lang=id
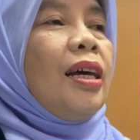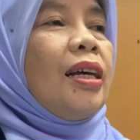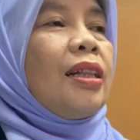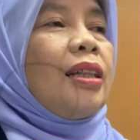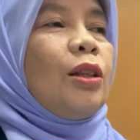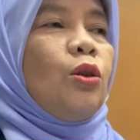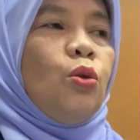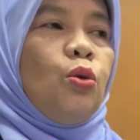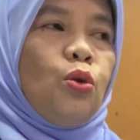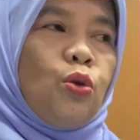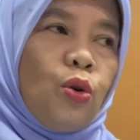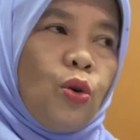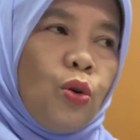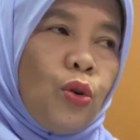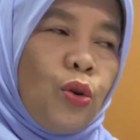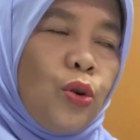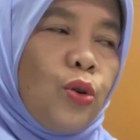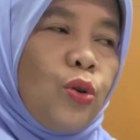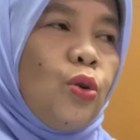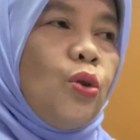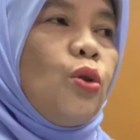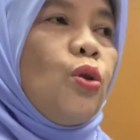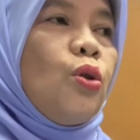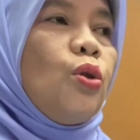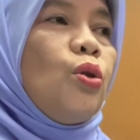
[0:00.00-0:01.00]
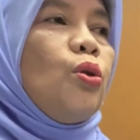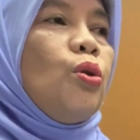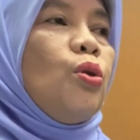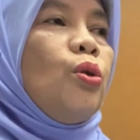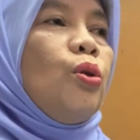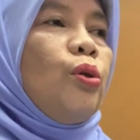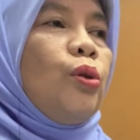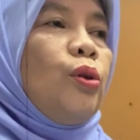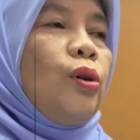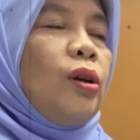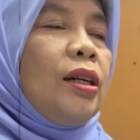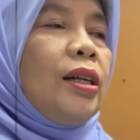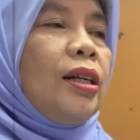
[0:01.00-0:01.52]
tunggu
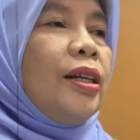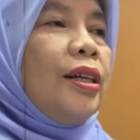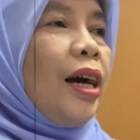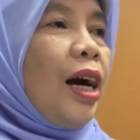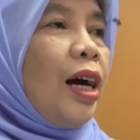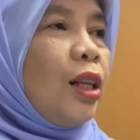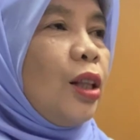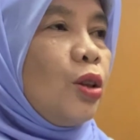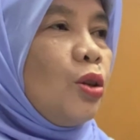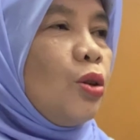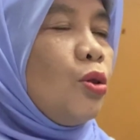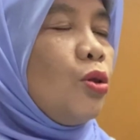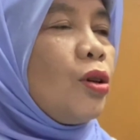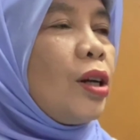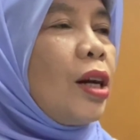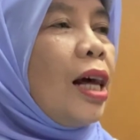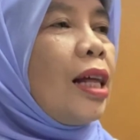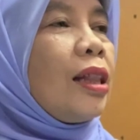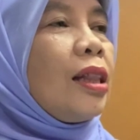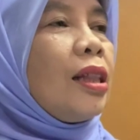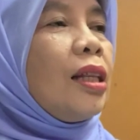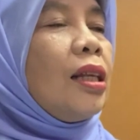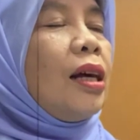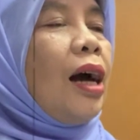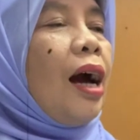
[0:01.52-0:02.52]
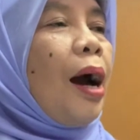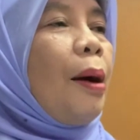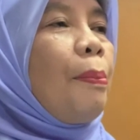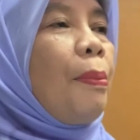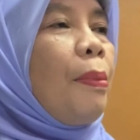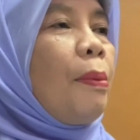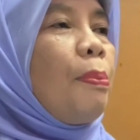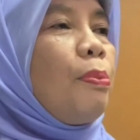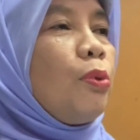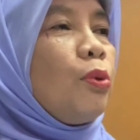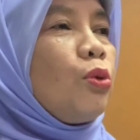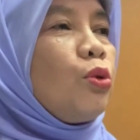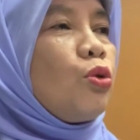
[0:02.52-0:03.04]
dulu, lihat dulu nanti apa
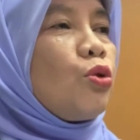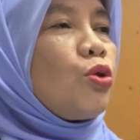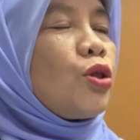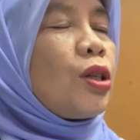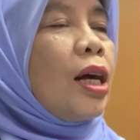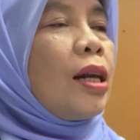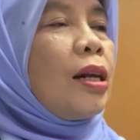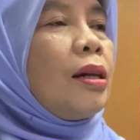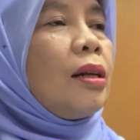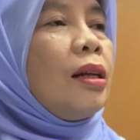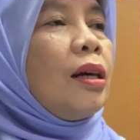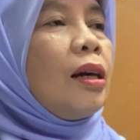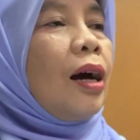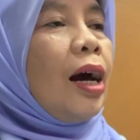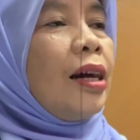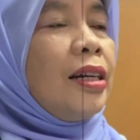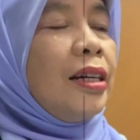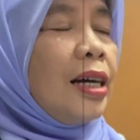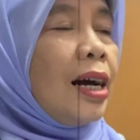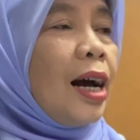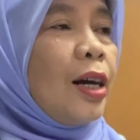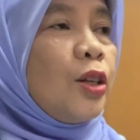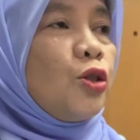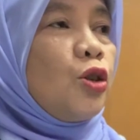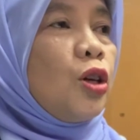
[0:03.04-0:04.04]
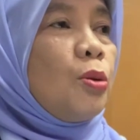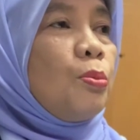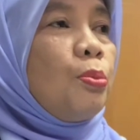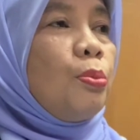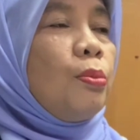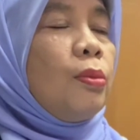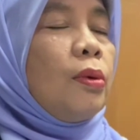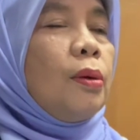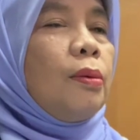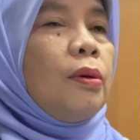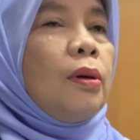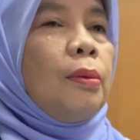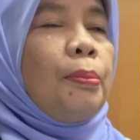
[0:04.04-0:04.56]
putusan. Kan dia ngajuin
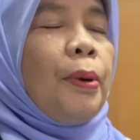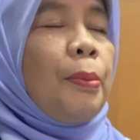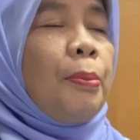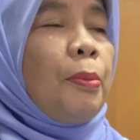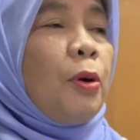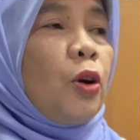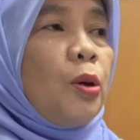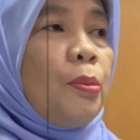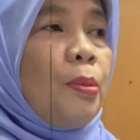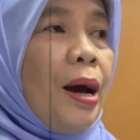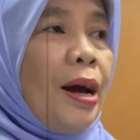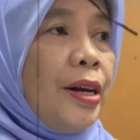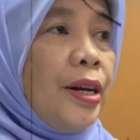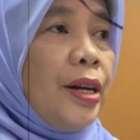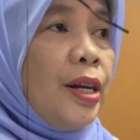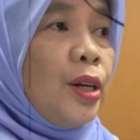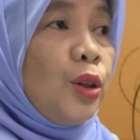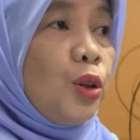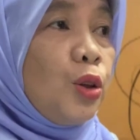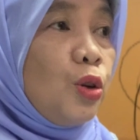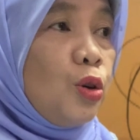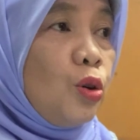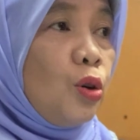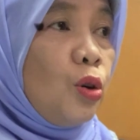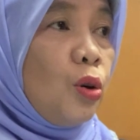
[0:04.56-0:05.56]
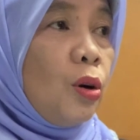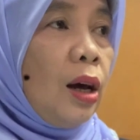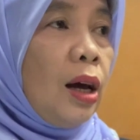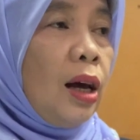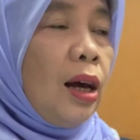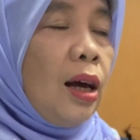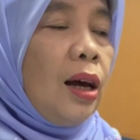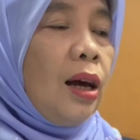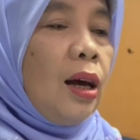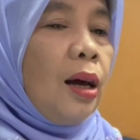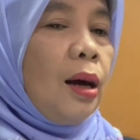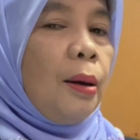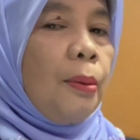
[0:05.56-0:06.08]
eh, memori banding tuh.
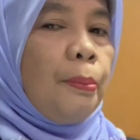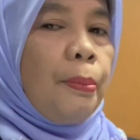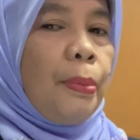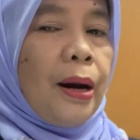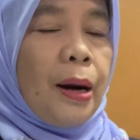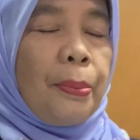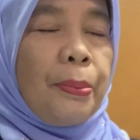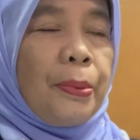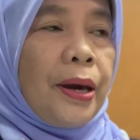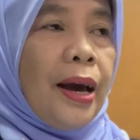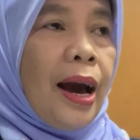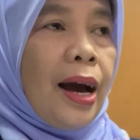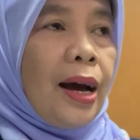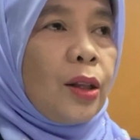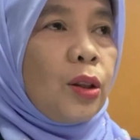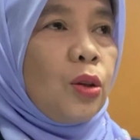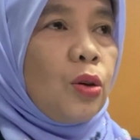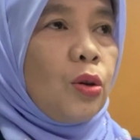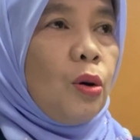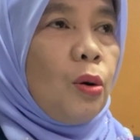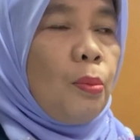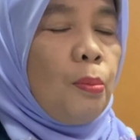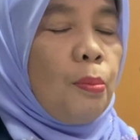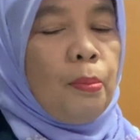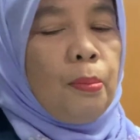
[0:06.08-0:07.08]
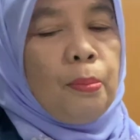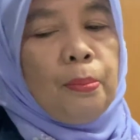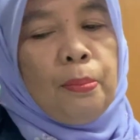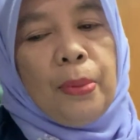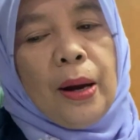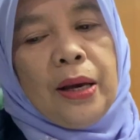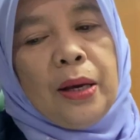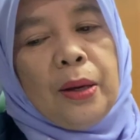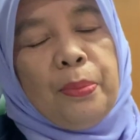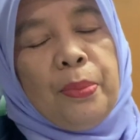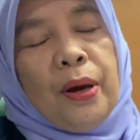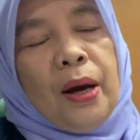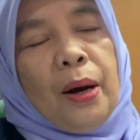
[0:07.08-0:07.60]
Para pihak tuh,
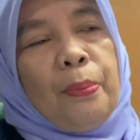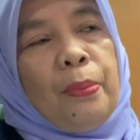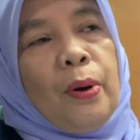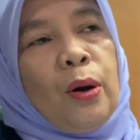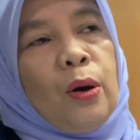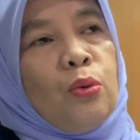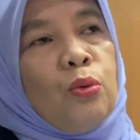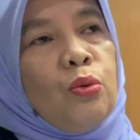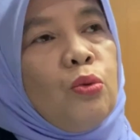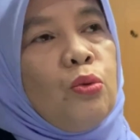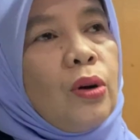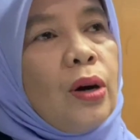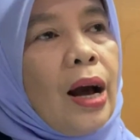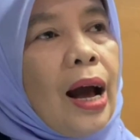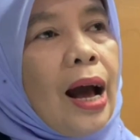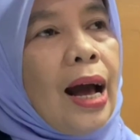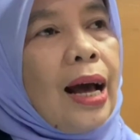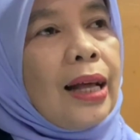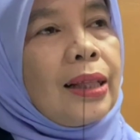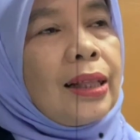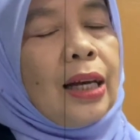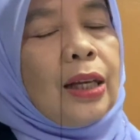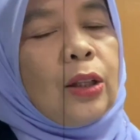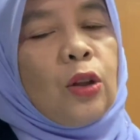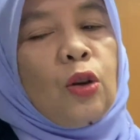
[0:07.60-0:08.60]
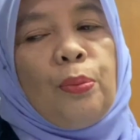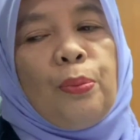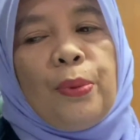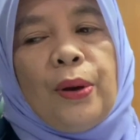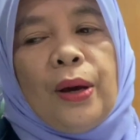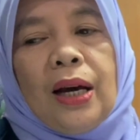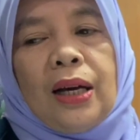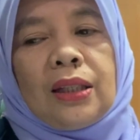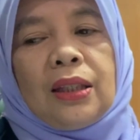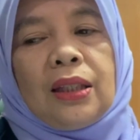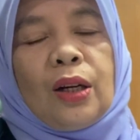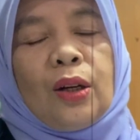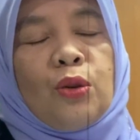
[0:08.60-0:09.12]
baik pihak penggugat atau
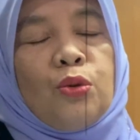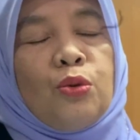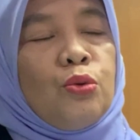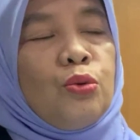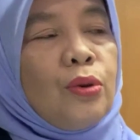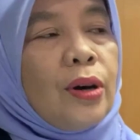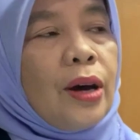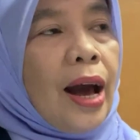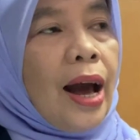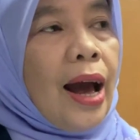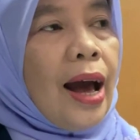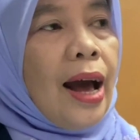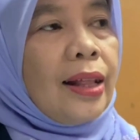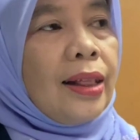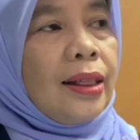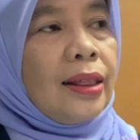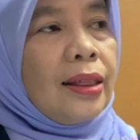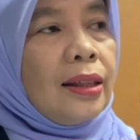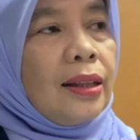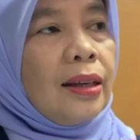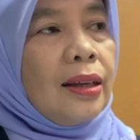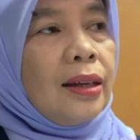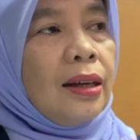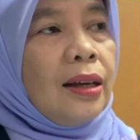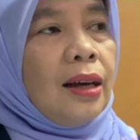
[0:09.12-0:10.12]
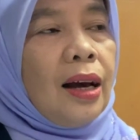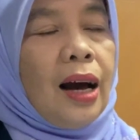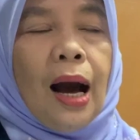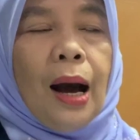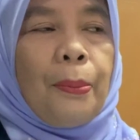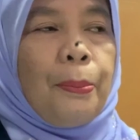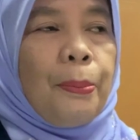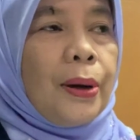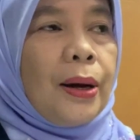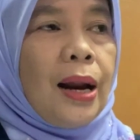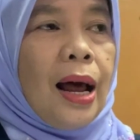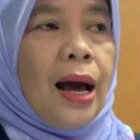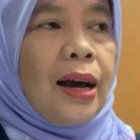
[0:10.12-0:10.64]
pihak tergugat,
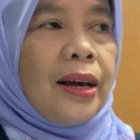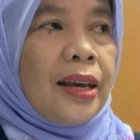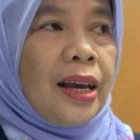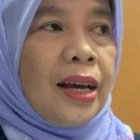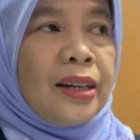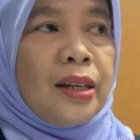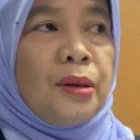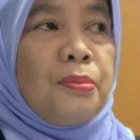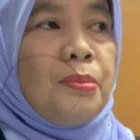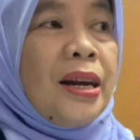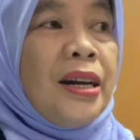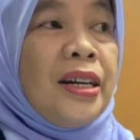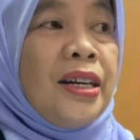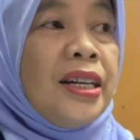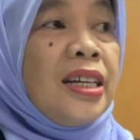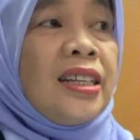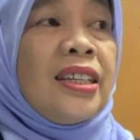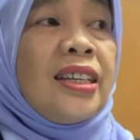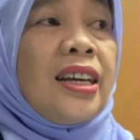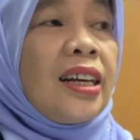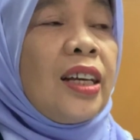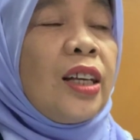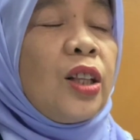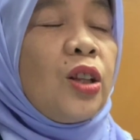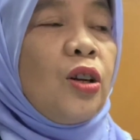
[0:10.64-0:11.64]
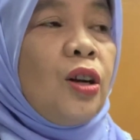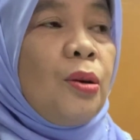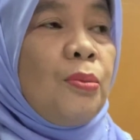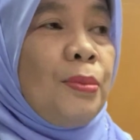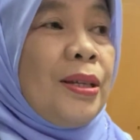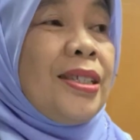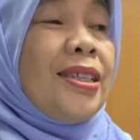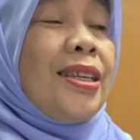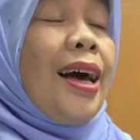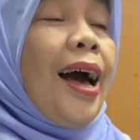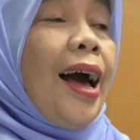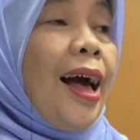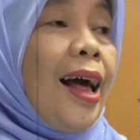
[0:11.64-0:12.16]
apalah yang dibandingnya gitu lah
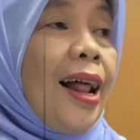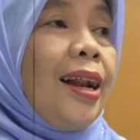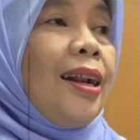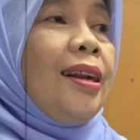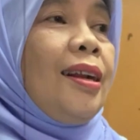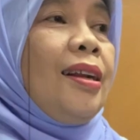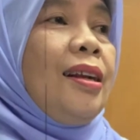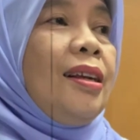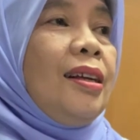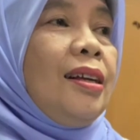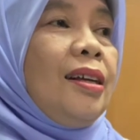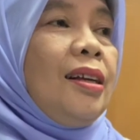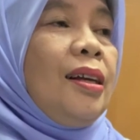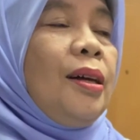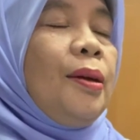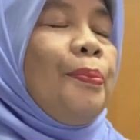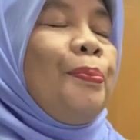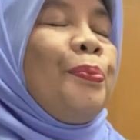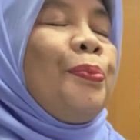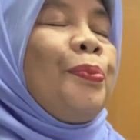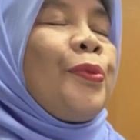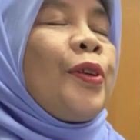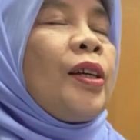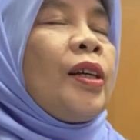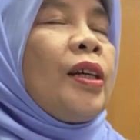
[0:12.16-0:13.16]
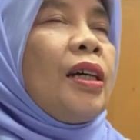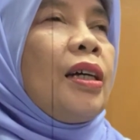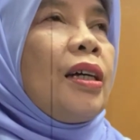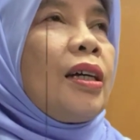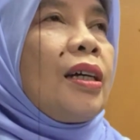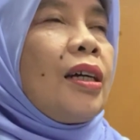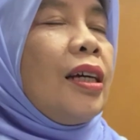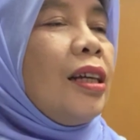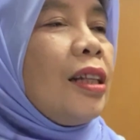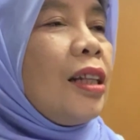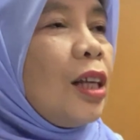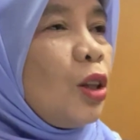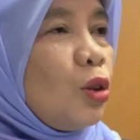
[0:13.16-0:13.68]
misal
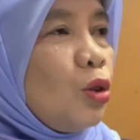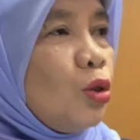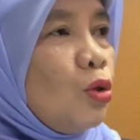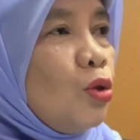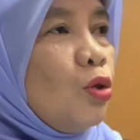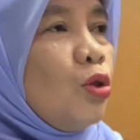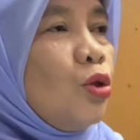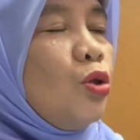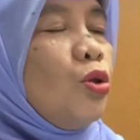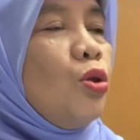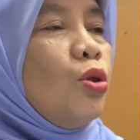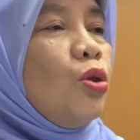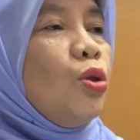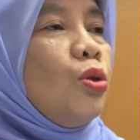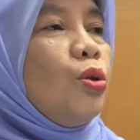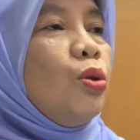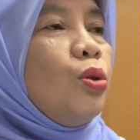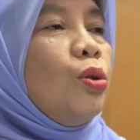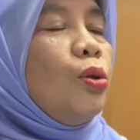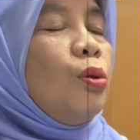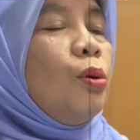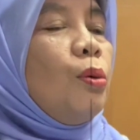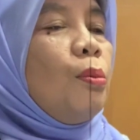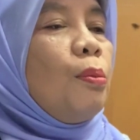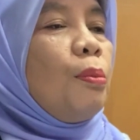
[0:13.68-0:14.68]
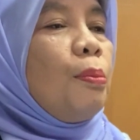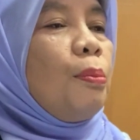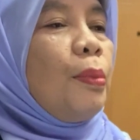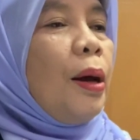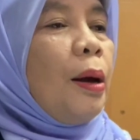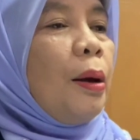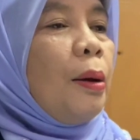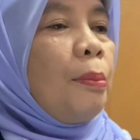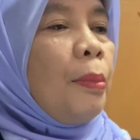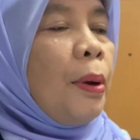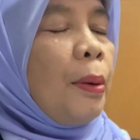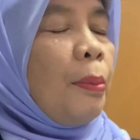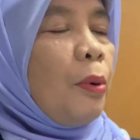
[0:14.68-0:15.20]
kita tunggu dulu
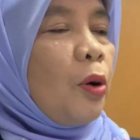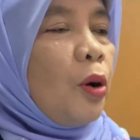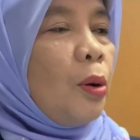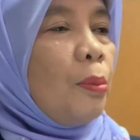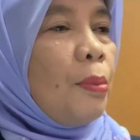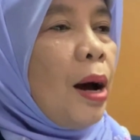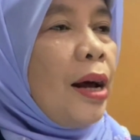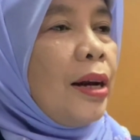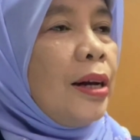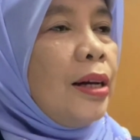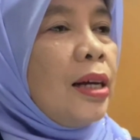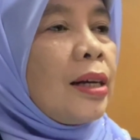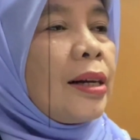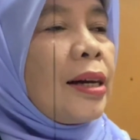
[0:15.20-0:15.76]
memori banding